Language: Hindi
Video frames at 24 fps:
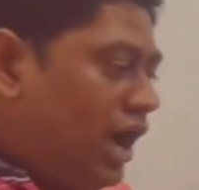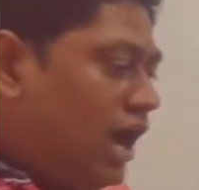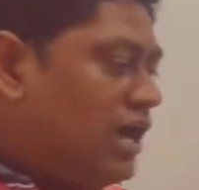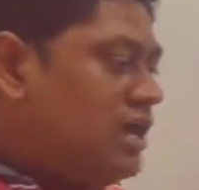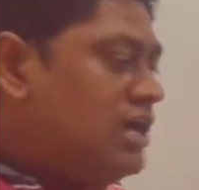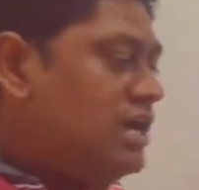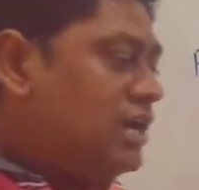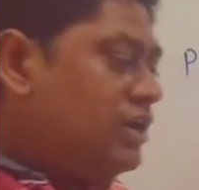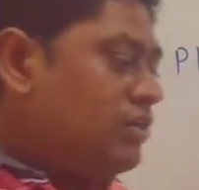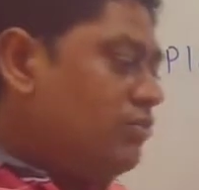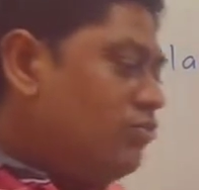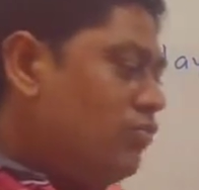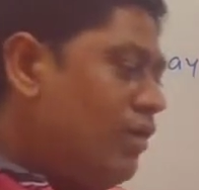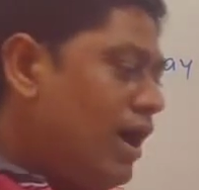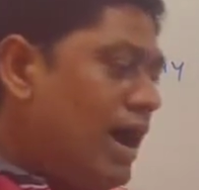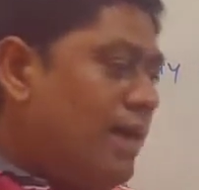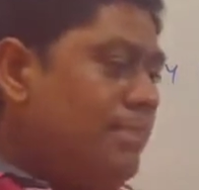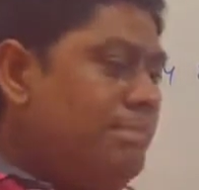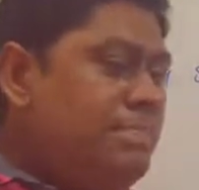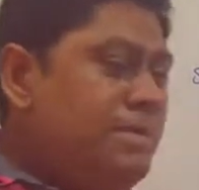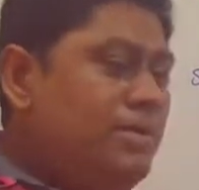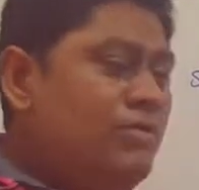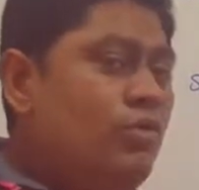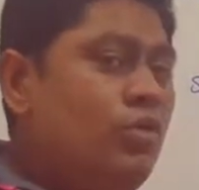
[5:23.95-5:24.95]
अगर
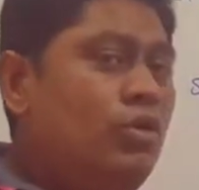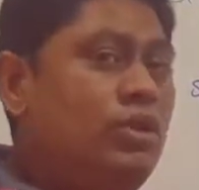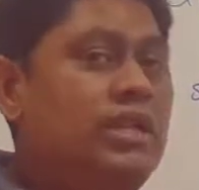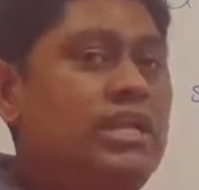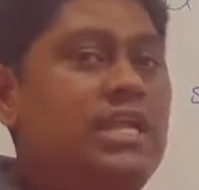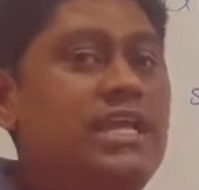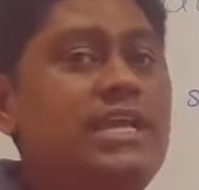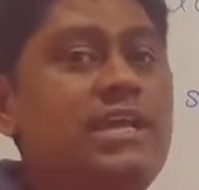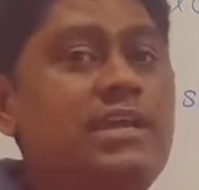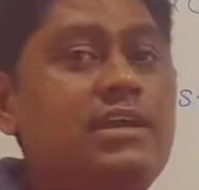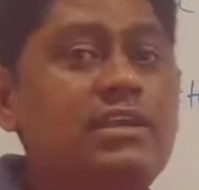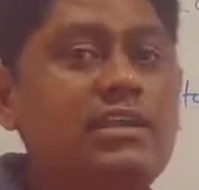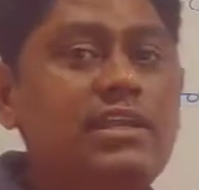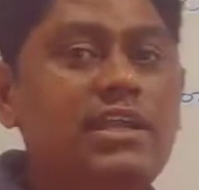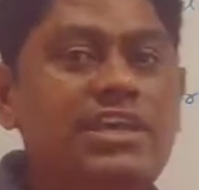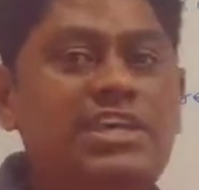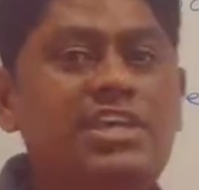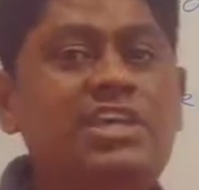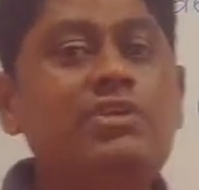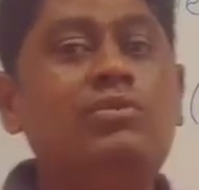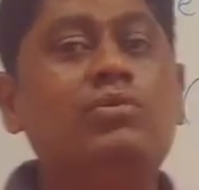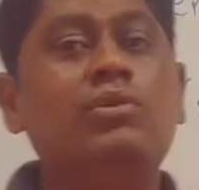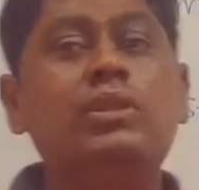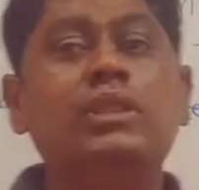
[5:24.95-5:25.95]
वहां पे वो लिंक
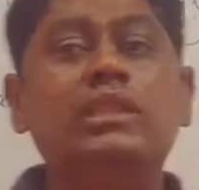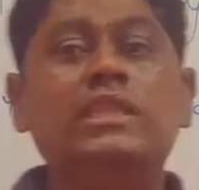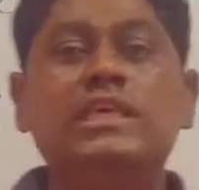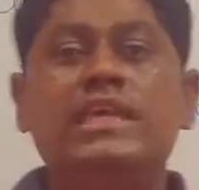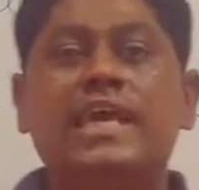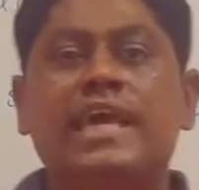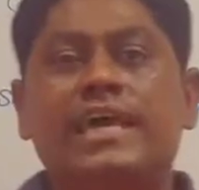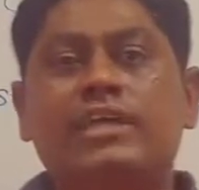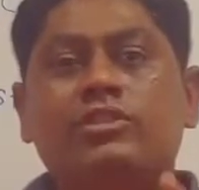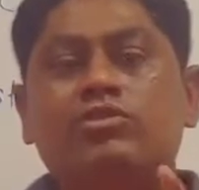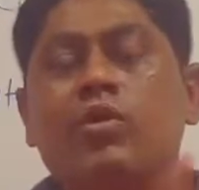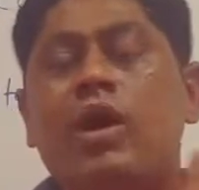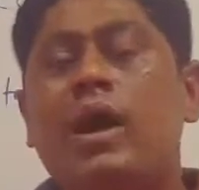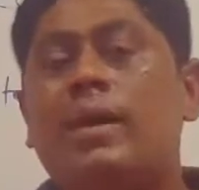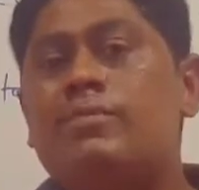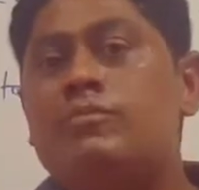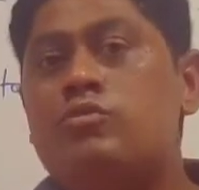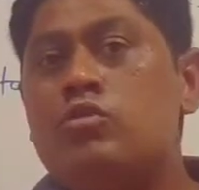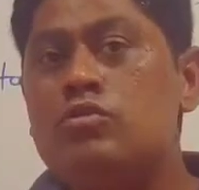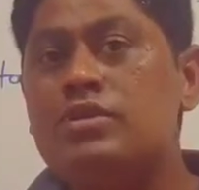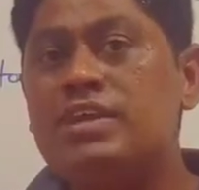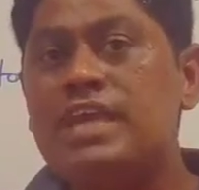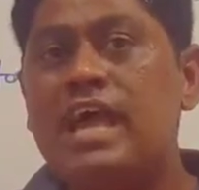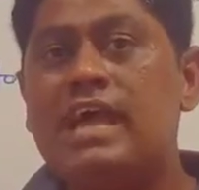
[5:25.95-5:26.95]
नहीं खुलती है तो
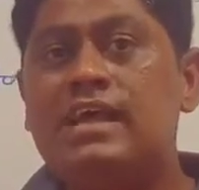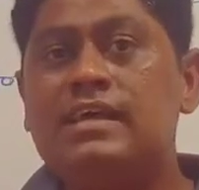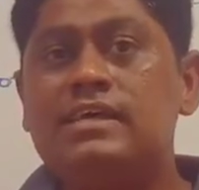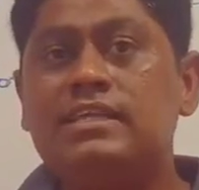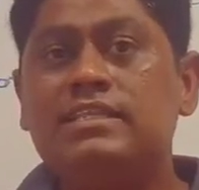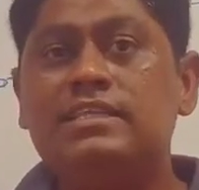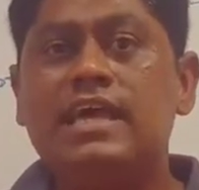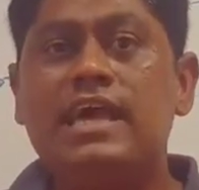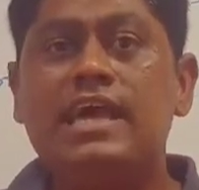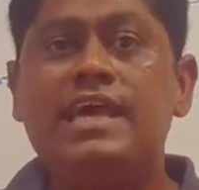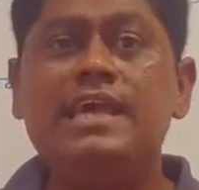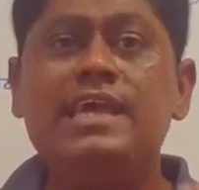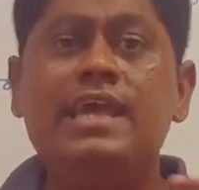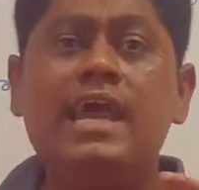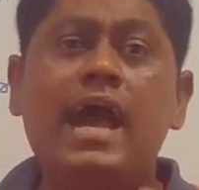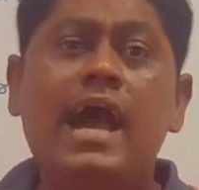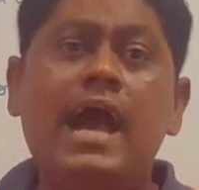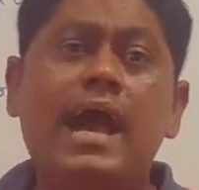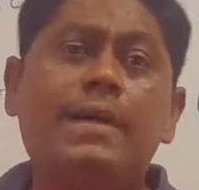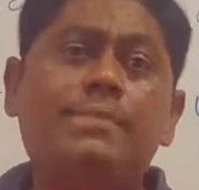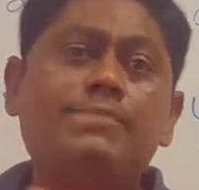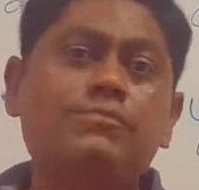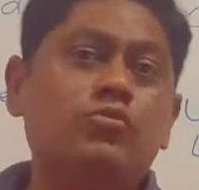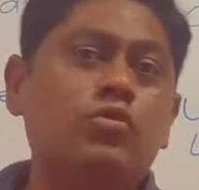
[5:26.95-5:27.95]
आपको क्या करना है
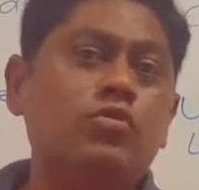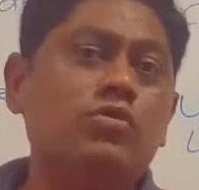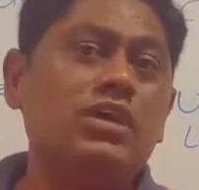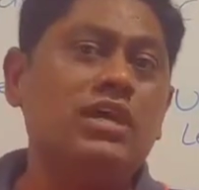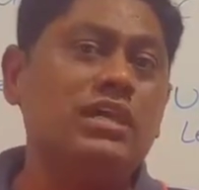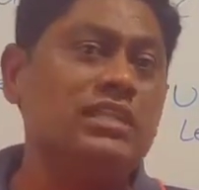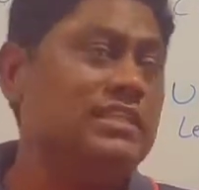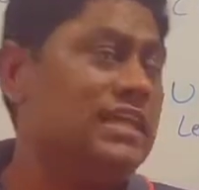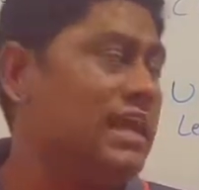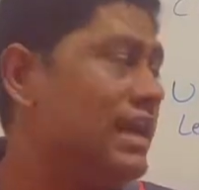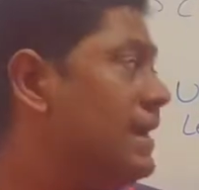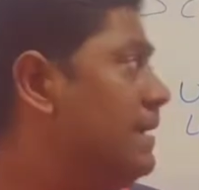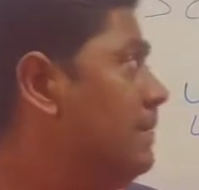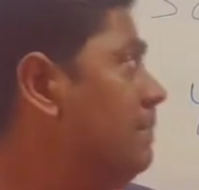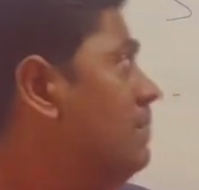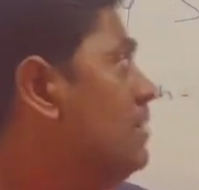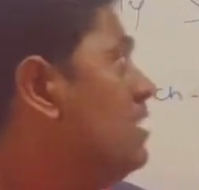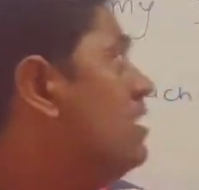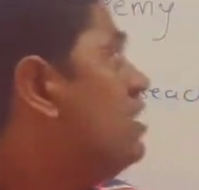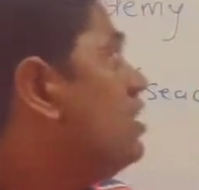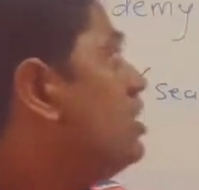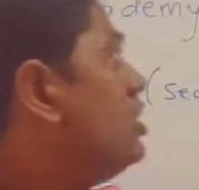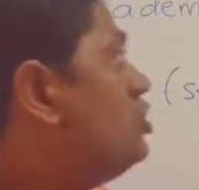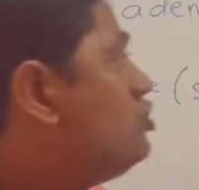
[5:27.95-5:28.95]
आपको करना है
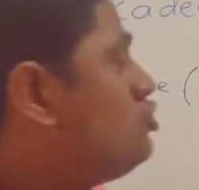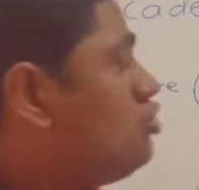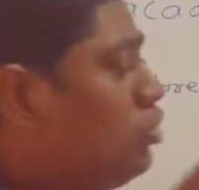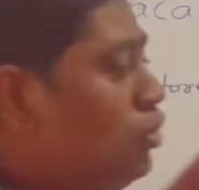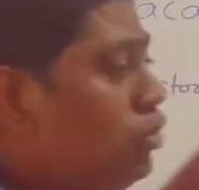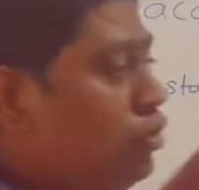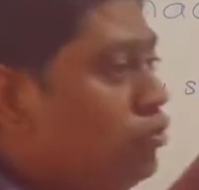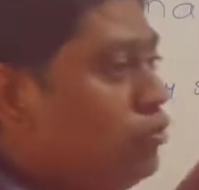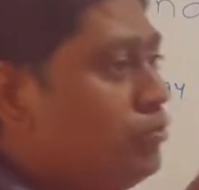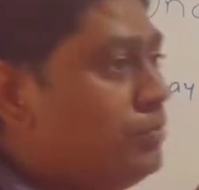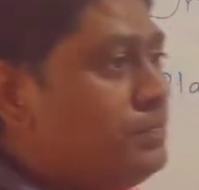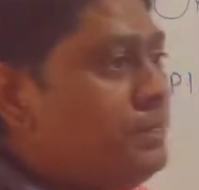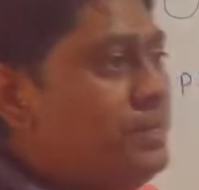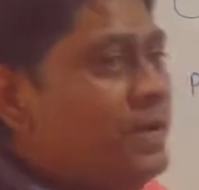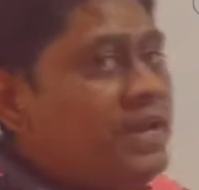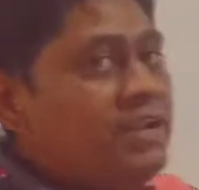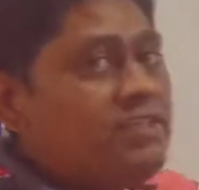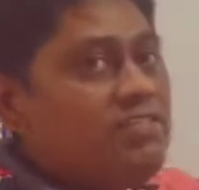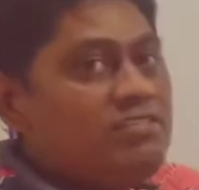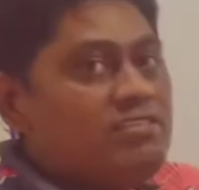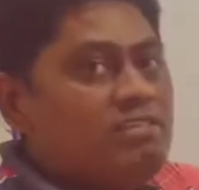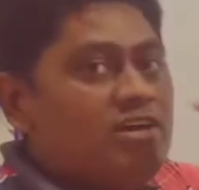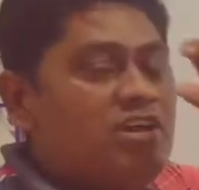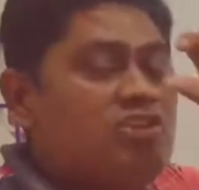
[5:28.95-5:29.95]
कि जो
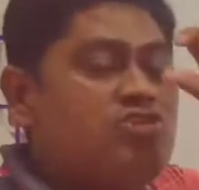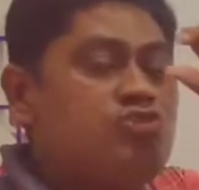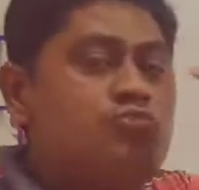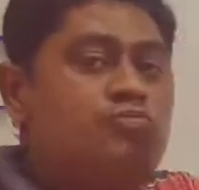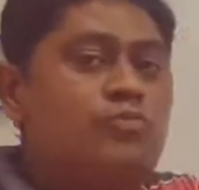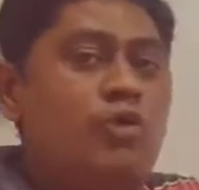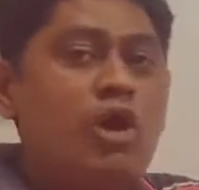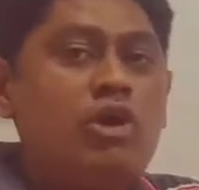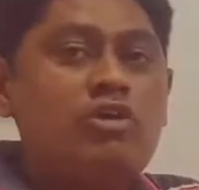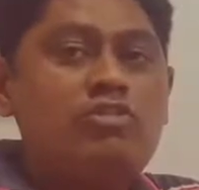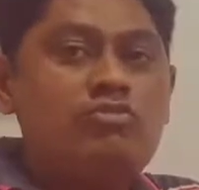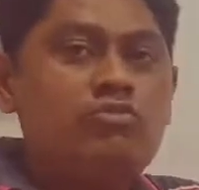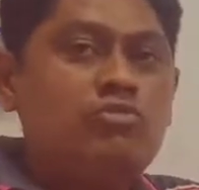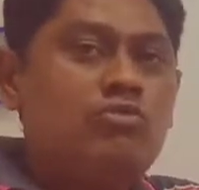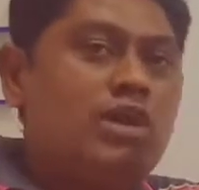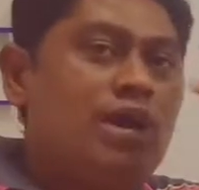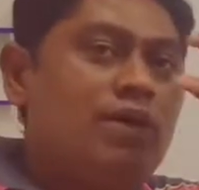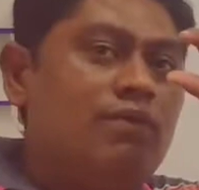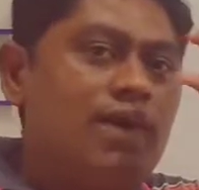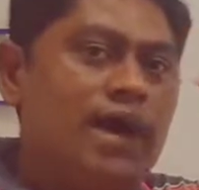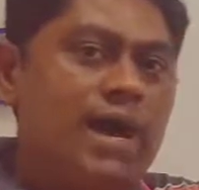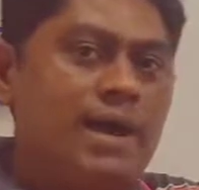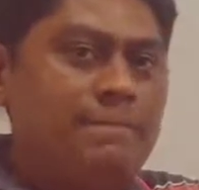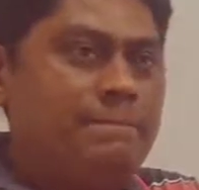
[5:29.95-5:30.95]
ऊपर सर्च बॉक्स
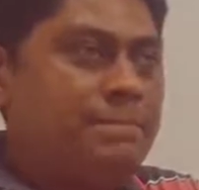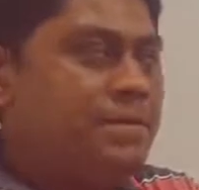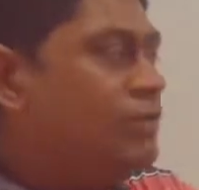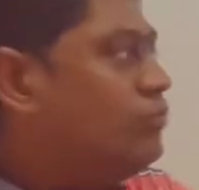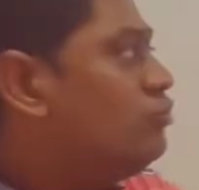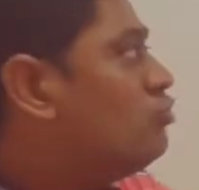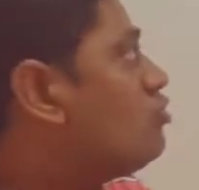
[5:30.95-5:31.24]
होगा वहां पे